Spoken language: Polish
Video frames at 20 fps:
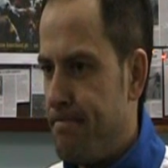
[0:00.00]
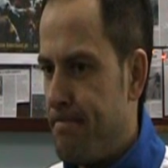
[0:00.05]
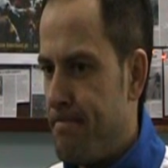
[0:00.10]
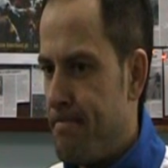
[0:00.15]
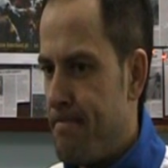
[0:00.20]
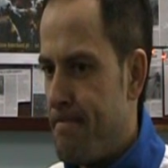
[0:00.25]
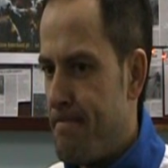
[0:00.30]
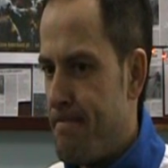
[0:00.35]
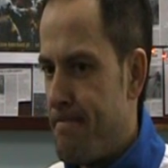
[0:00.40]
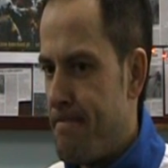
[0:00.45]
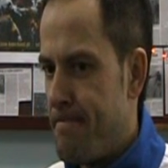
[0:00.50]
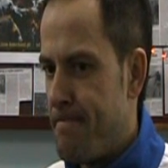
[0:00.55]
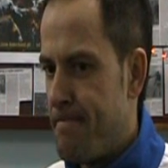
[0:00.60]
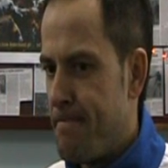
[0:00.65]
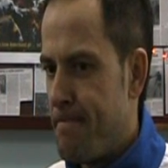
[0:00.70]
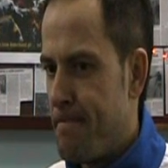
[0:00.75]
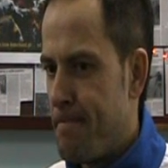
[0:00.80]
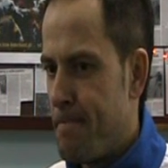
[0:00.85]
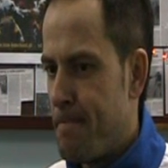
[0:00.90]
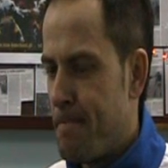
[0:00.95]

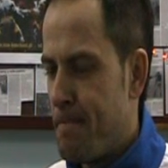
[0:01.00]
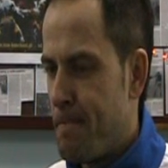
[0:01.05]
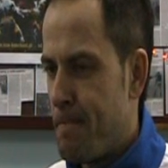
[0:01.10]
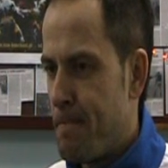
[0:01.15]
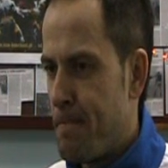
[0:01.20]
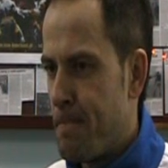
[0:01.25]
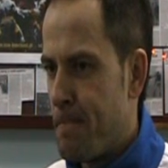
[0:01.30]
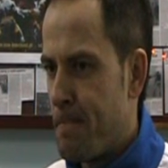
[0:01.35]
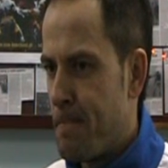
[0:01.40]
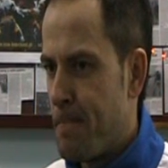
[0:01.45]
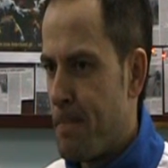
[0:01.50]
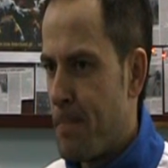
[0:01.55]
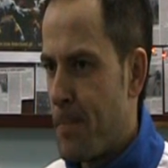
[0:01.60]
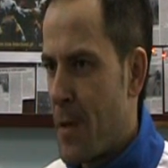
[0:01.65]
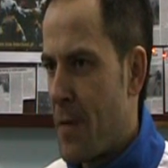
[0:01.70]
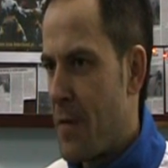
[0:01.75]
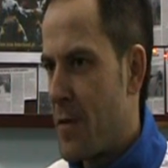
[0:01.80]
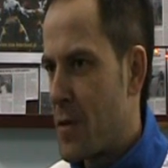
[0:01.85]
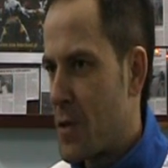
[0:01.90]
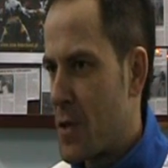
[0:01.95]
mm,
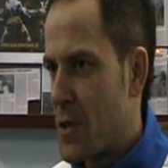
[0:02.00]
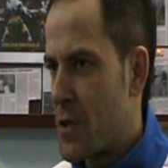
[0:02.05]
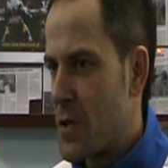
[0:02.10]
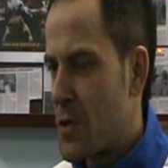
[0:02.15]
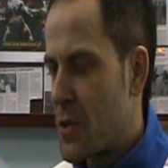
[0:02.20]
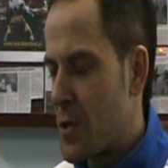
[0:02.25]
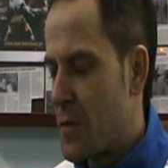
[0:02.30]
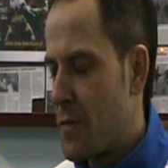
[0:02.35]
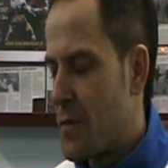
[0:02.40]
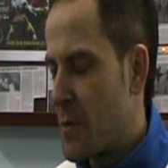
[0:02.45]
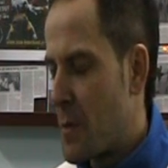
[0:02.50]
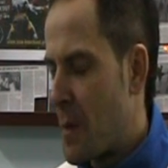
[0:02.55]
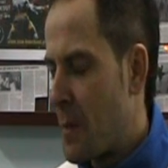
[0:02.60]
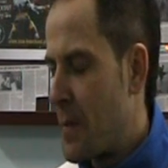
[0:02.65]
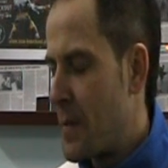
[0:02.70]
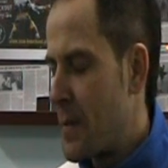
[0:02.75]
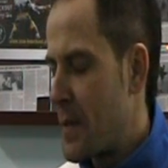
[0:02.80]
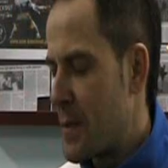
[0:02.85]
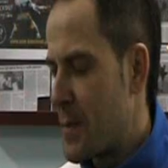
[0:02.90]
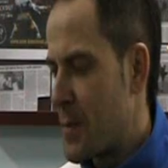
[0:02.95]
najważniejsze, że firma
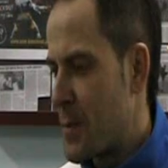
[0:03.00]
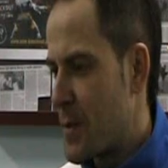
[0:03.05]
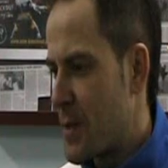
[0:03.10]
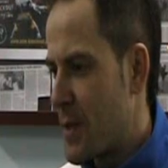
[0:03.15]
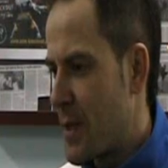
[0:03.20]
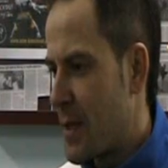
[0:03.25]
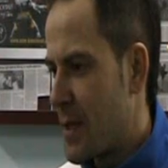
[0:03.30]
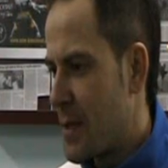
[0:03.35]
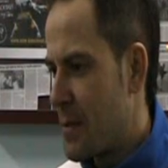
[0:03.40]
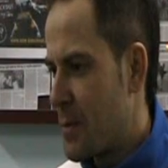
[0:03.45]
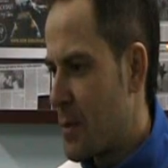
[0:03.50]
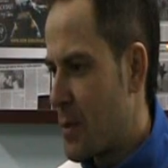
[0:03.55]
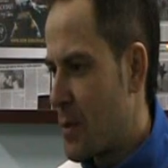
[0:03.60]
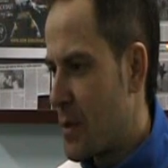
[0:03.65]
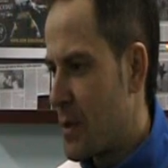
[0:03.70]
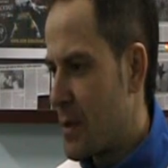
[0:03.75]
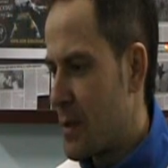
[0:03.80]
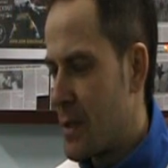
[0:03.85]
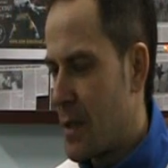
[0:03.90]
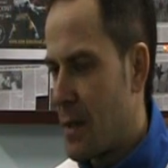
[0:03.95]
Pendezm zostaje, bo to
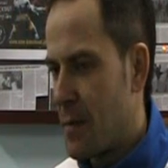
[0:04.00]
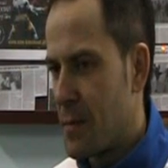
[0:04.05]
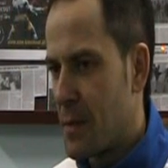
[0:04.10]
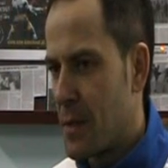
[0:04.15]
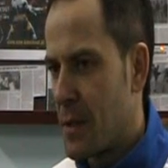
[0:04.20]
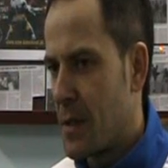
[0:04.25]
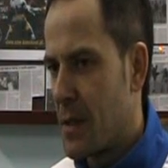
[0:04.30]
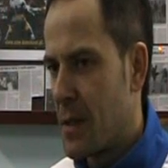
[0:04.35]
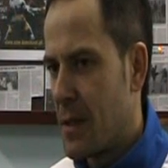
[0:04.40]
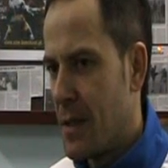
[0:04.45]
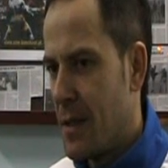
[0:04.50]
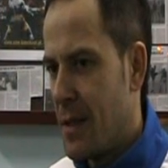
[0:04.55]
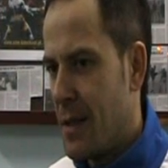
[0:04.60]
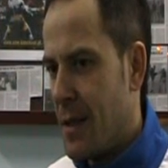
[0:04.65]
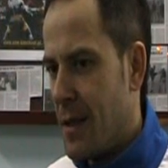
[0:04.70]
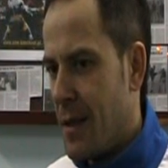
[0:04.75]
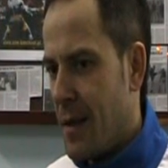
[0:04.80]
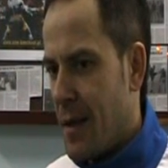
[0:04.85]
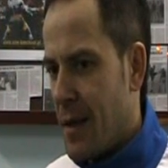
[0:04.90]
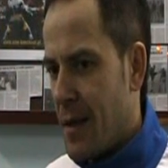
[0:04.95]
jest dla mnie
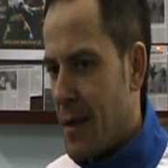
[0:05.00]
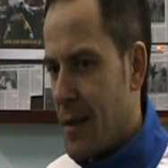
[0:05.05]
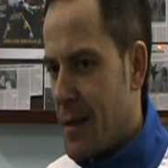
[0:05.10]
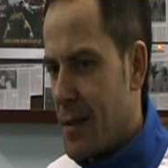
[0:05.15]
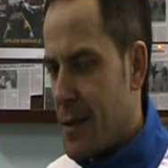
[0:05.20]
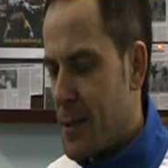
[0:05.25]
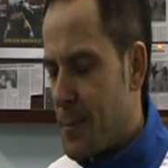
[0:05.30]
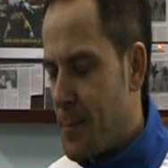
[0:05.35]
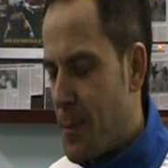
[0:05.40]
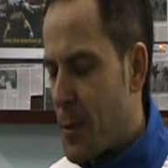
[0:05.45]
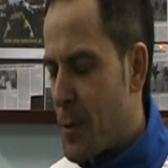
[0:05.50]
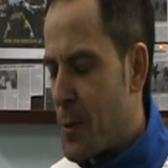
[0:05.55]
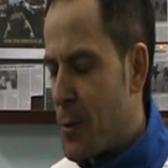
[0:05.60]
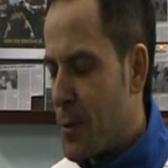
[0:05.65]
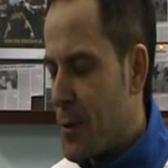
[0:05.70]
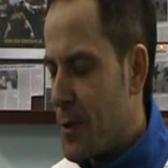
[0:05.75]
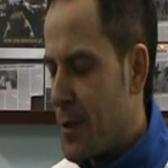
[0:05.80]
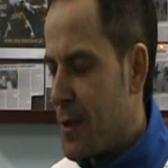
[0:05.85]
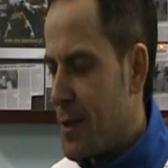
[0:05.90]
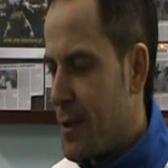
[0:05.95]
e,
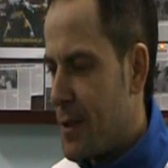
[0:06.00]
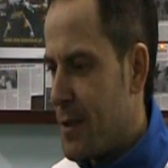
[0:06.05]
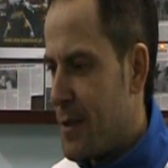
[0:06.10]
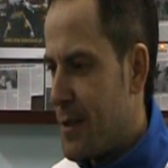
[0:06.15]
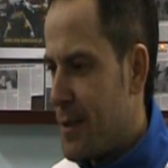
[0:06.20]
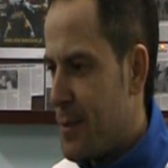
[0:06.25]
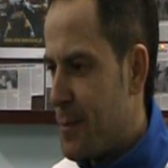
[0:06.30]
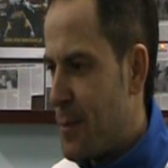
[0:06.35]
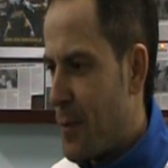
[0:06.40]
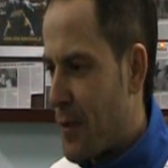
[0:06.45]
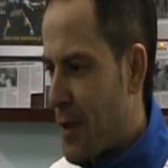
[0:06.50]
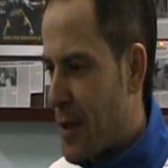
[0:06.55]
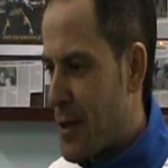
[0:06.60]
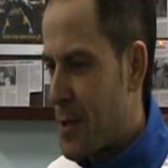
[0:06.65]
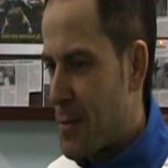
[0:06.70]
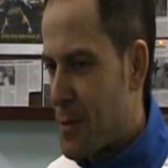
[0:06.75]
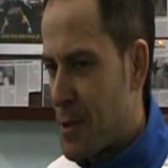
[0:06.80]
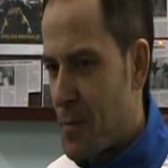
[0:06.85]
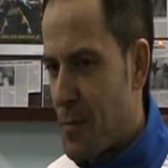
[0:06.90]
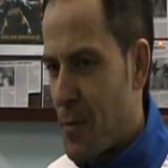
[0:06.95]
spokój i, i
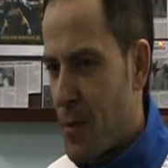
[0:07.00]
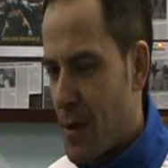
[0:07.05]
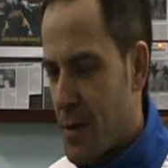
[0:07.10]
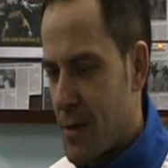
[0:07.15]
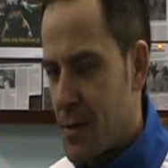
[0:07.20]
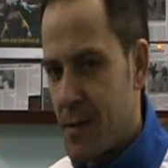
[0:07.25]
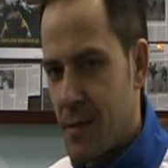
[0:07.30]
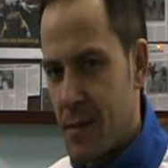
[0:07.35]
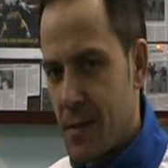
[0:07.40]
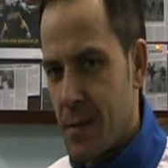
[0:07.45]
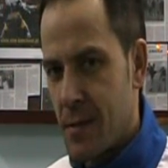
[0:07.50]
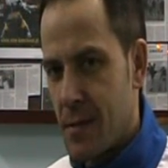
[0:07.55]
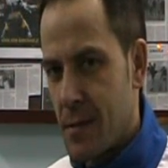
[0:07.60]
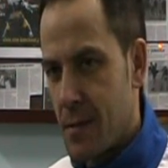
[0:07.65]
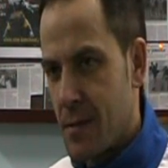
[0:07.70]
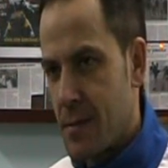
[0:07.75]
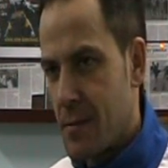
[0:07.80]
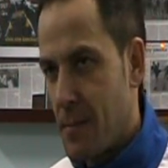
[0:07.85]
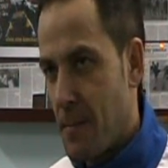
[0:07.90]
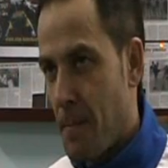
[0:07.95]
powtarzam się po raz
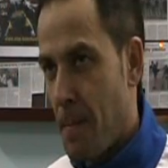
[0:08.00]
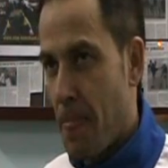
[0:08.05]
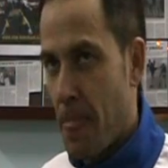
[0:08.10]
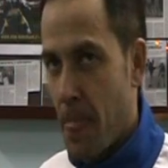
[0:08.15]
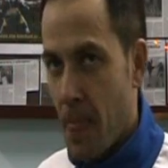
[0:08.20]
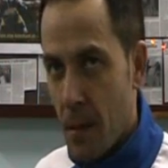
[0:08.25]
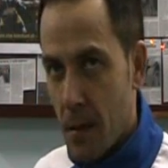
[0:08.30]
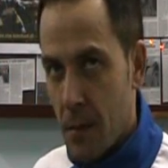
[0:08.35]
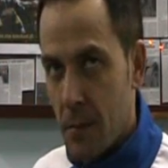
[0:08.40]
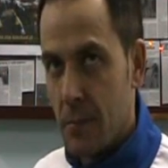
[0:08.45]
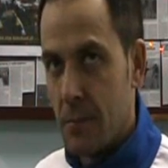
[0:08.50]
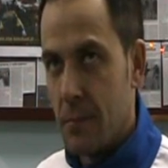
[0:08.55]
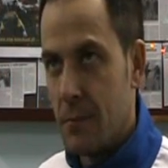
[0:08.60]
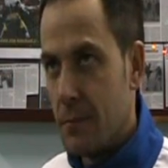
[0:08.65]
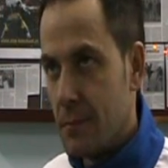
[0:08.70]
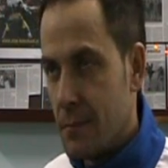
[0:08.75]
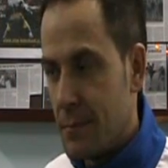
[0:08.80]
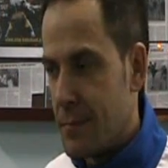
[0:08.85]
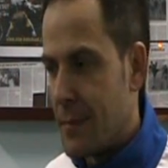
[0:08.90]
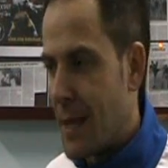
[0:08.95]

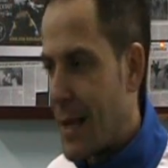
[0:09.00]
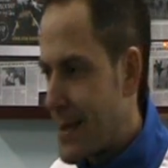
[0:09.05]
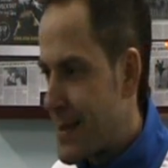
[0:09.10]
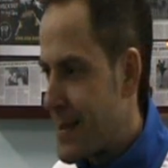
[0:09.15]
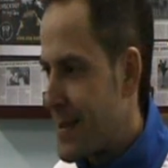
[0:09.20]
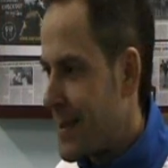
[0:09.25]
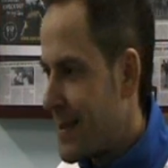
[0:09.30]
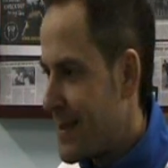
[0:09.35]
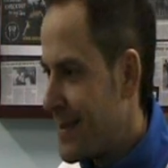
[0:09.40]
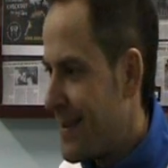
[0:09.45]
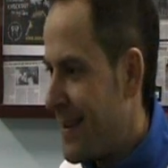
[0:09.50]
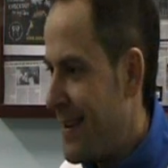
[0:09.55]
nasty,